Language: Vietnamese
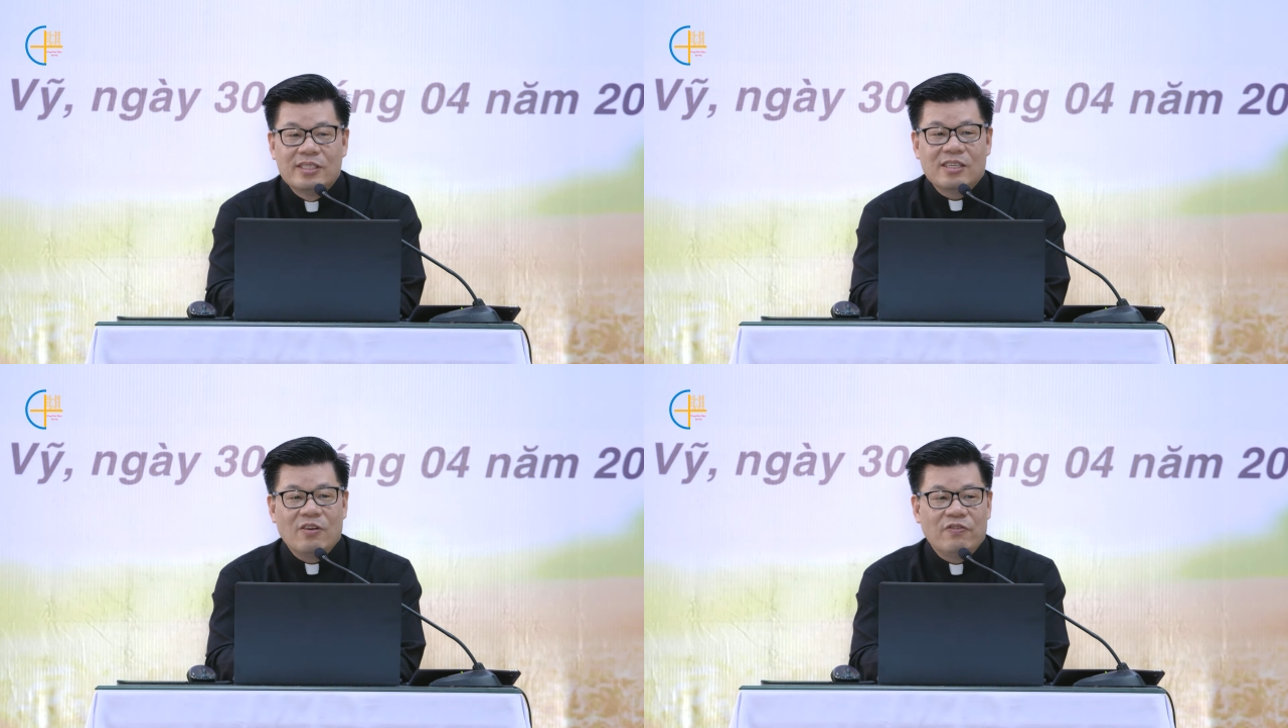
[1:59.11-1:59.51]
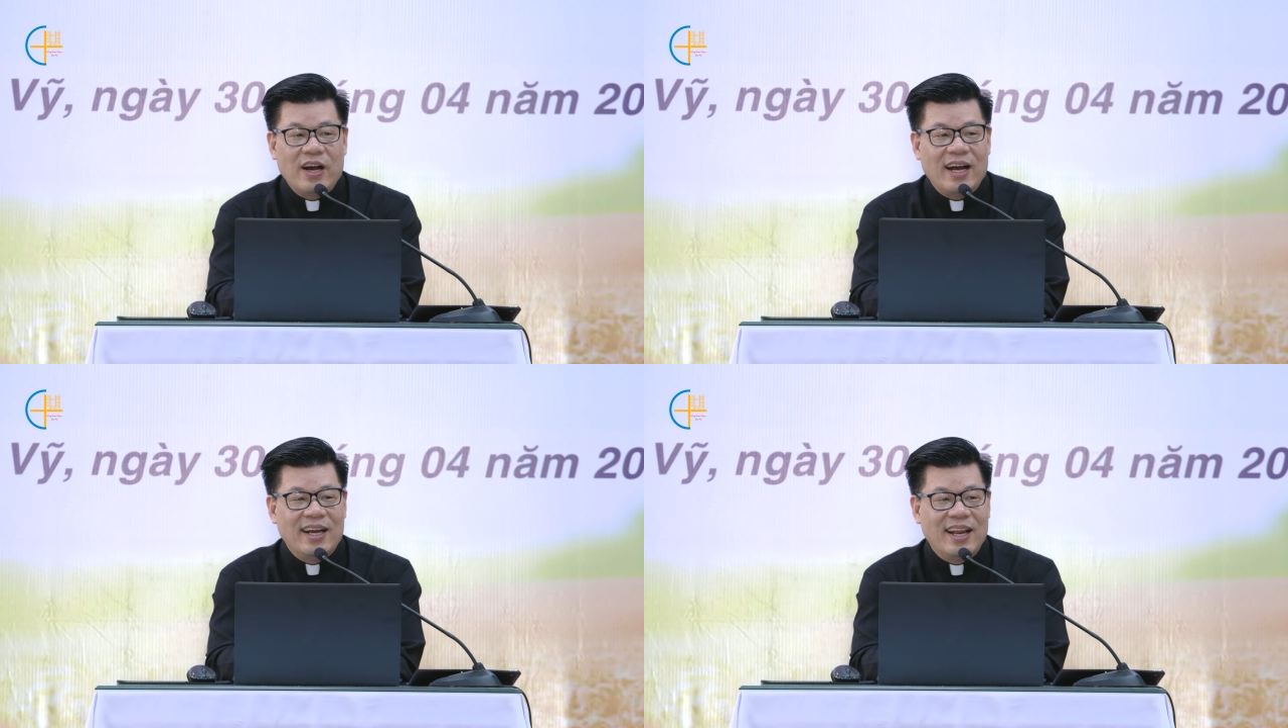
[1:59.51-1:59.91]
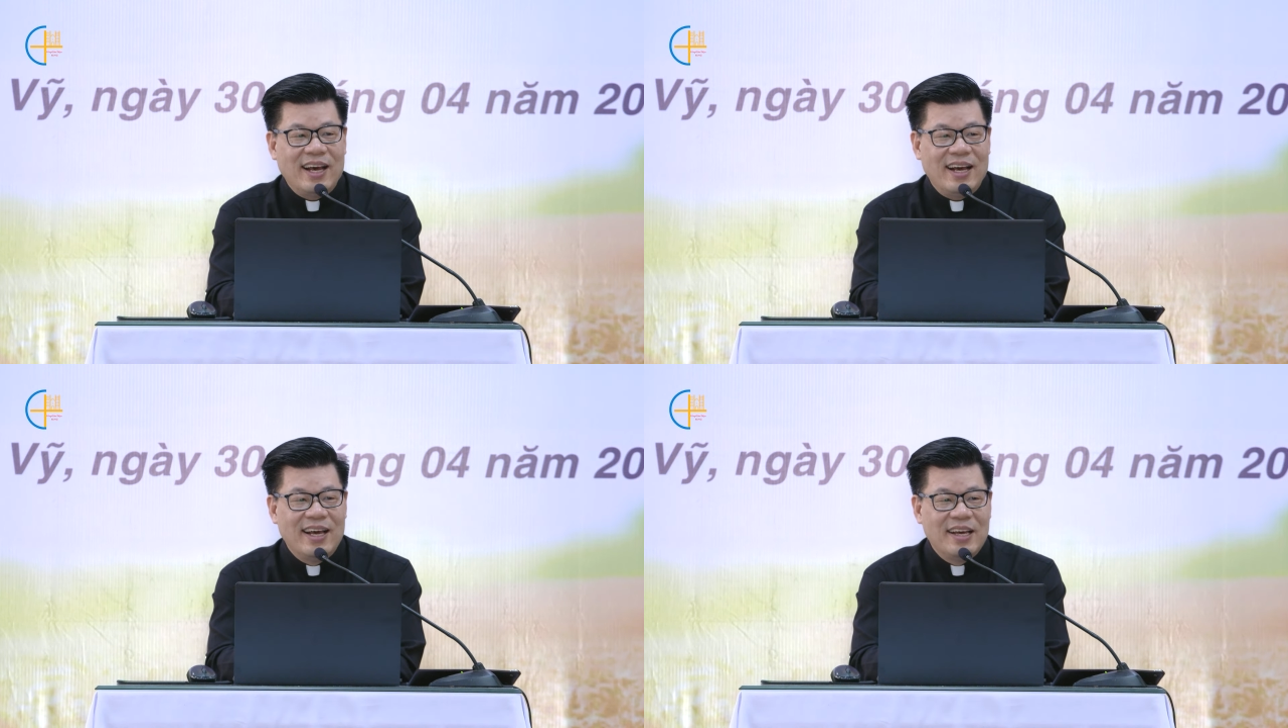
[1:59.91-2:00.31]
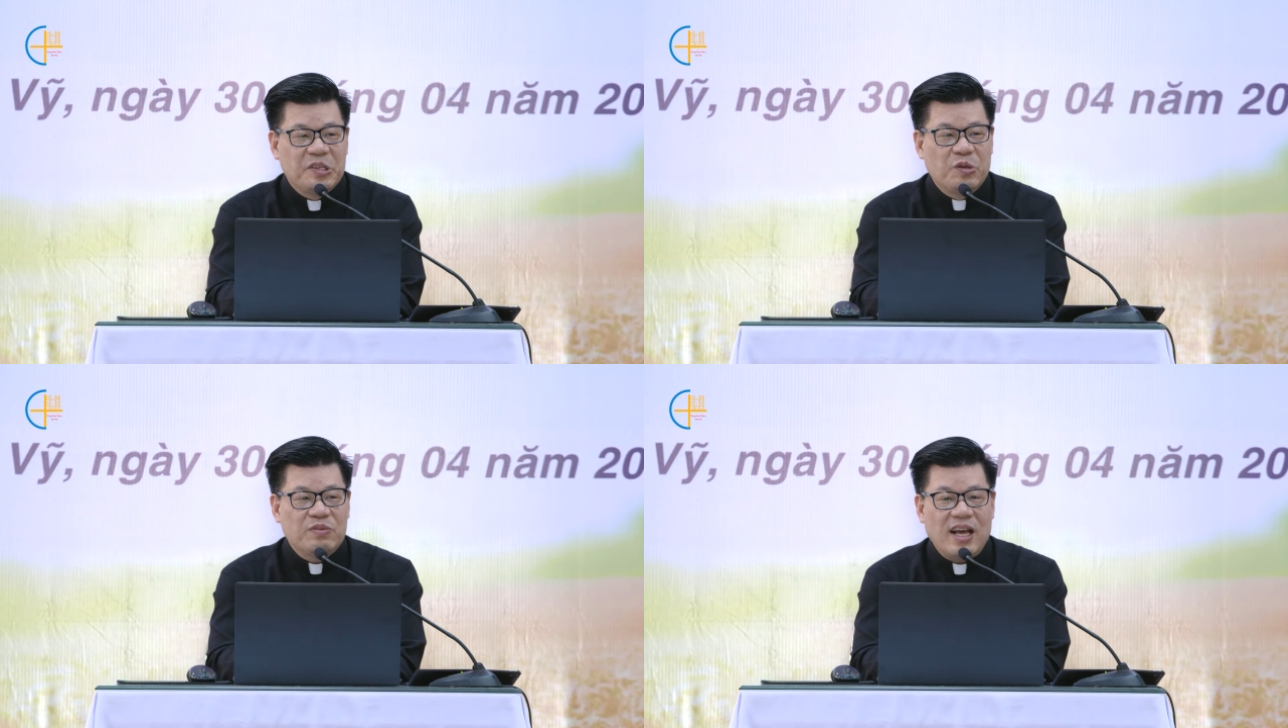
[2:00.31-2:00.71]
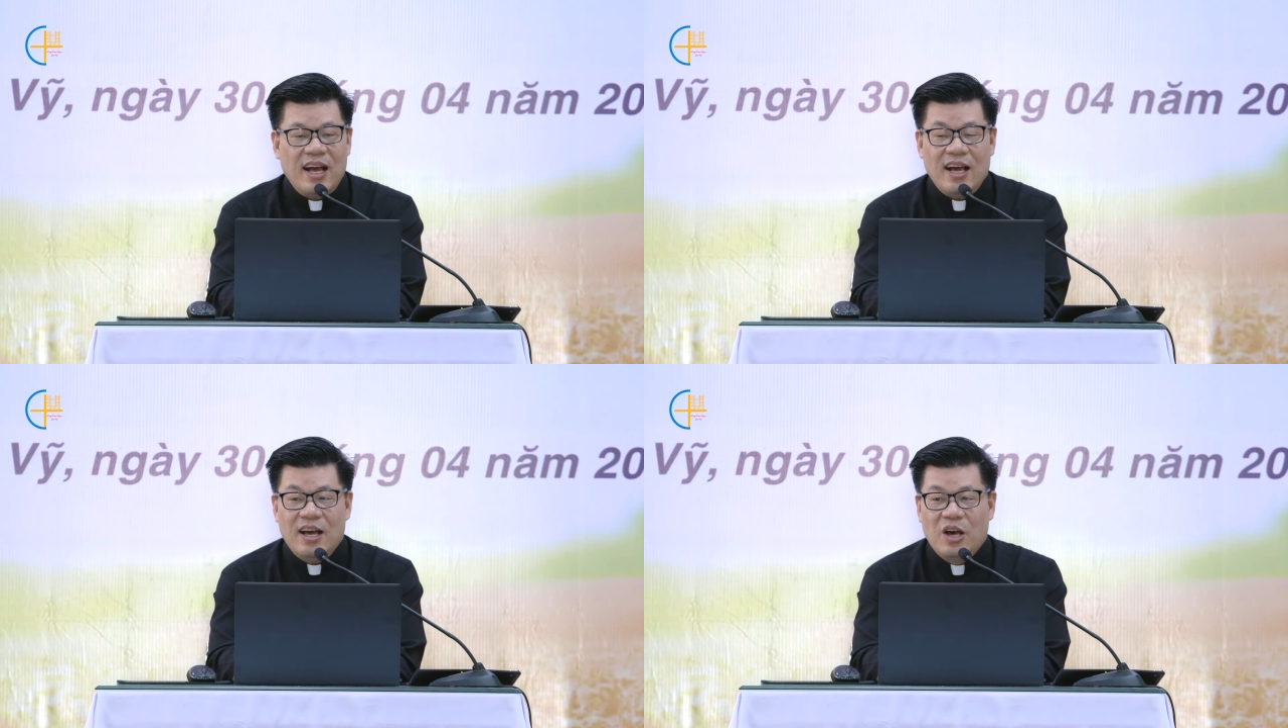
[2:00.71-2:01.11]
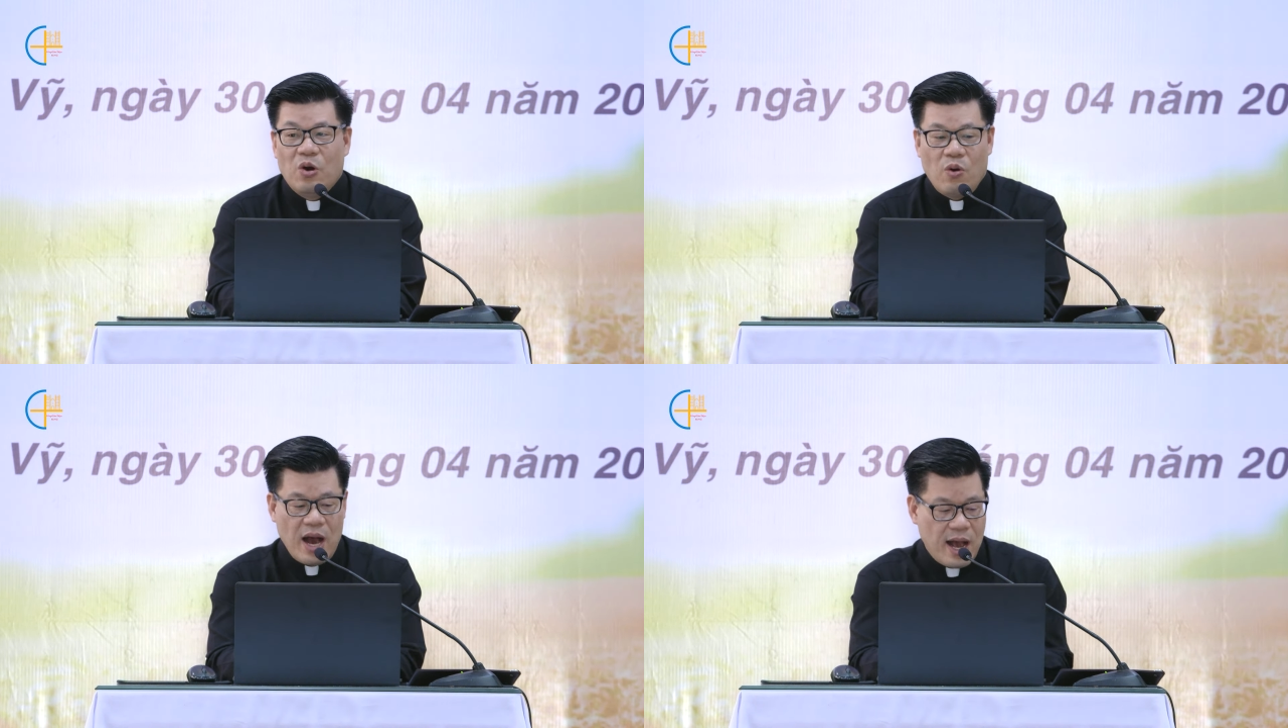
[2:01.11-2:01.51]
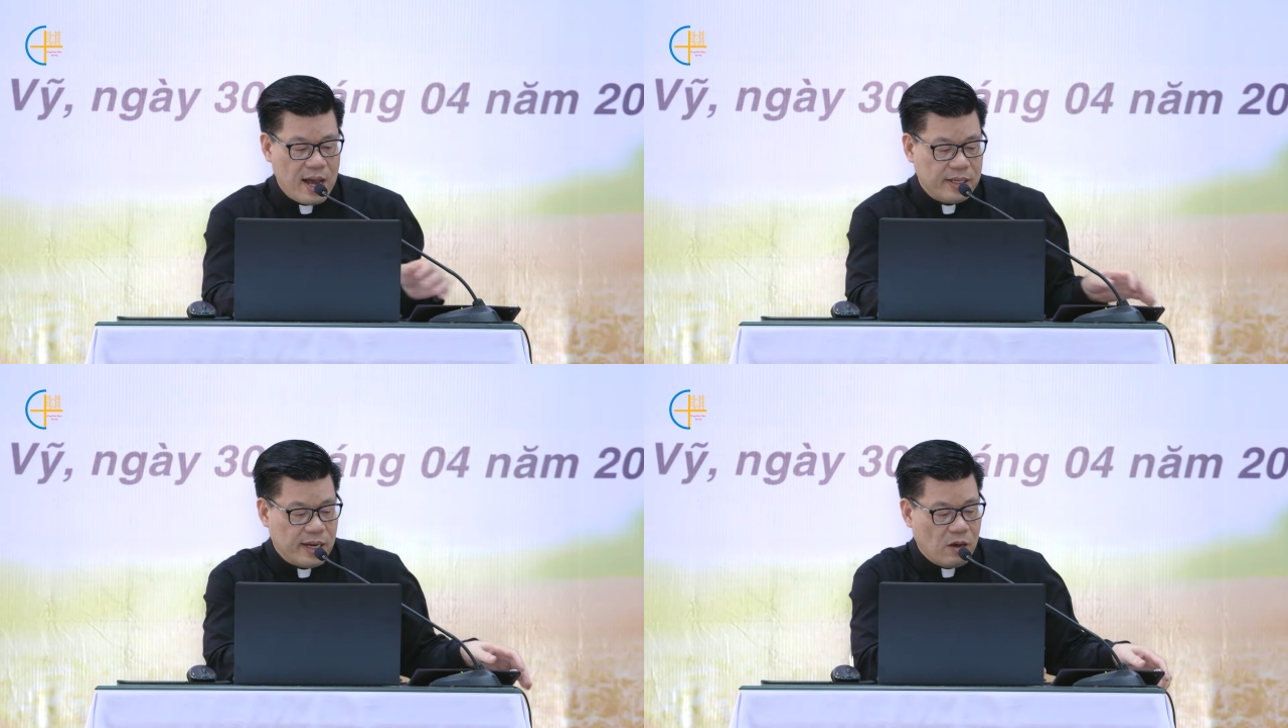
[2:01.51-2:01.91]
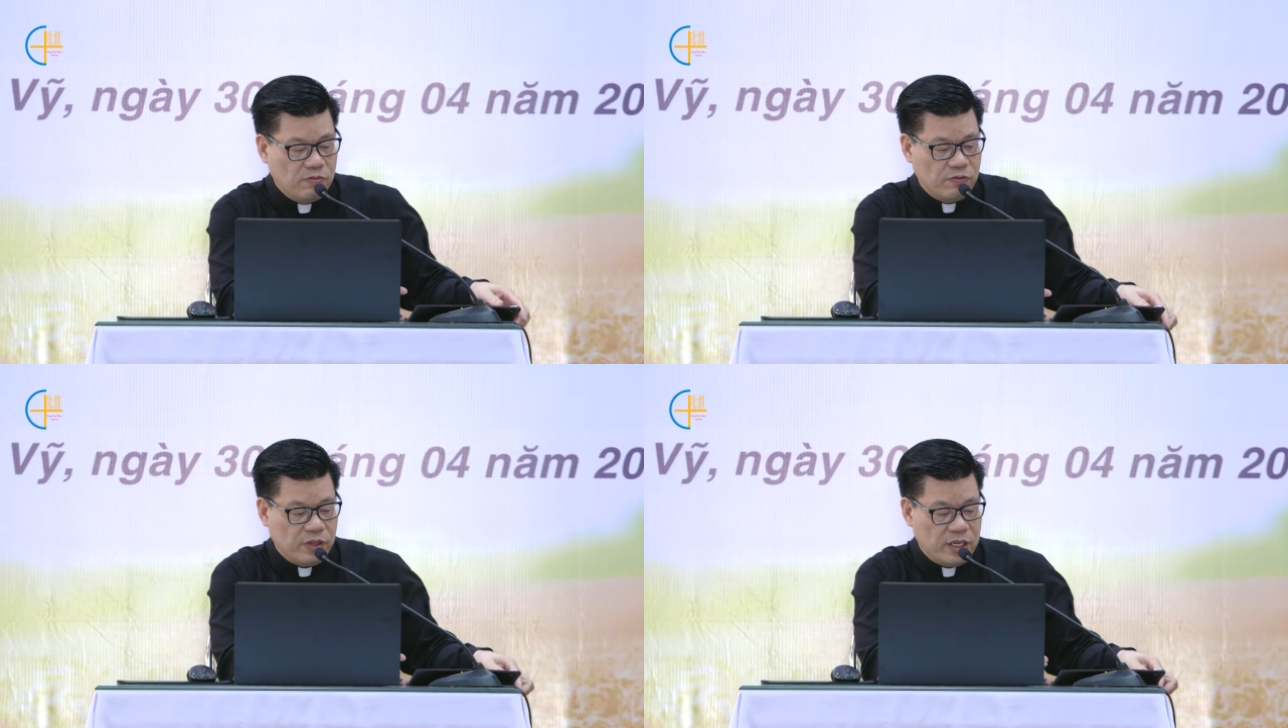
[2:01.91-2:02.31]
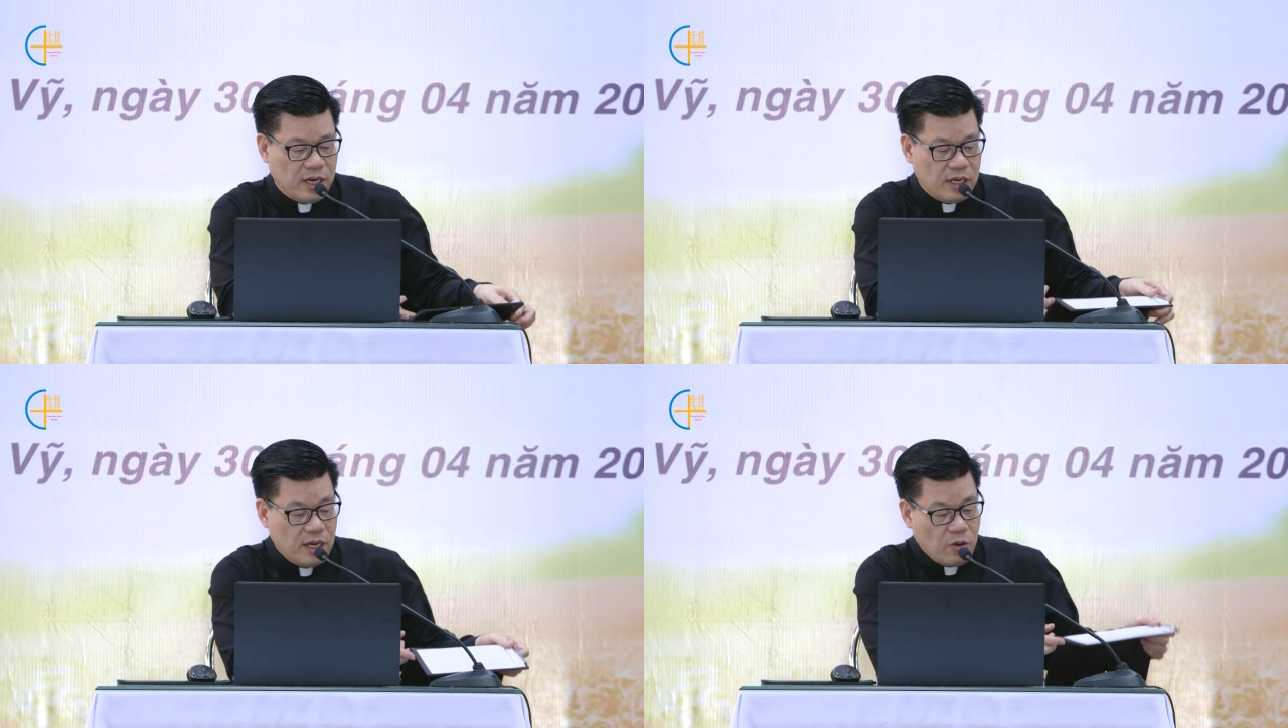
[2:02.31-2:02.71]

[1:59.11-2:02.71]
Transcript: chứ không phải là chúng ta hòa đồng với đời